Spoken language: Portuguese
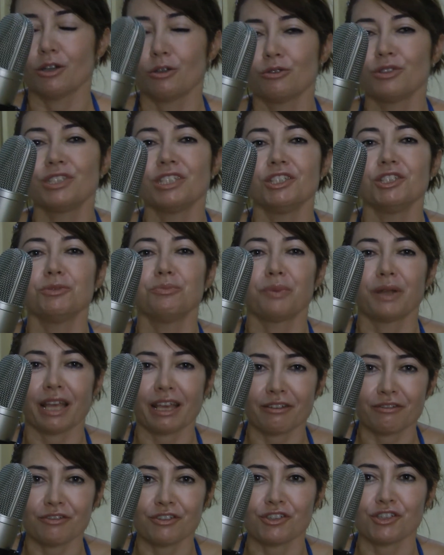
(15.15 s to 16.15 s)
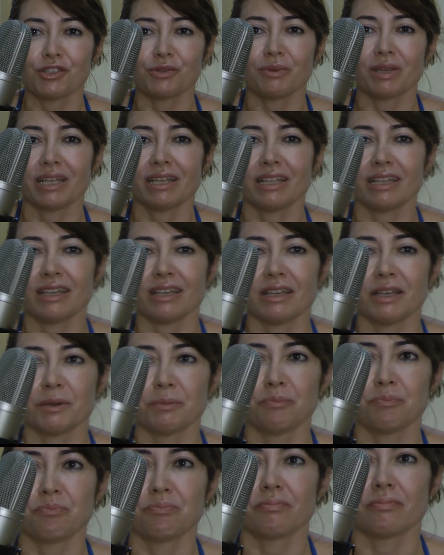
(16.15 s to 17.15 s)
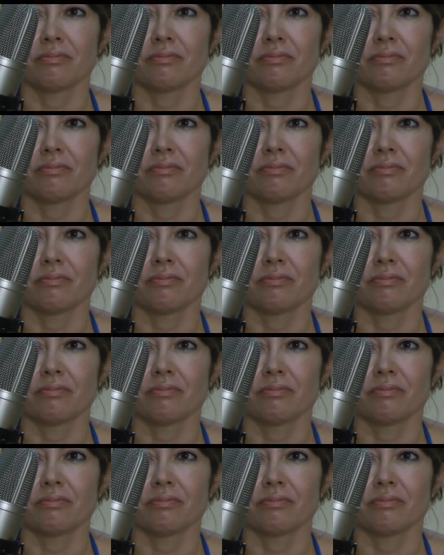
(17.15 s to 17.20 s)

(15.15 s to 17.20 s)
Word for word: O Sindpreves, ele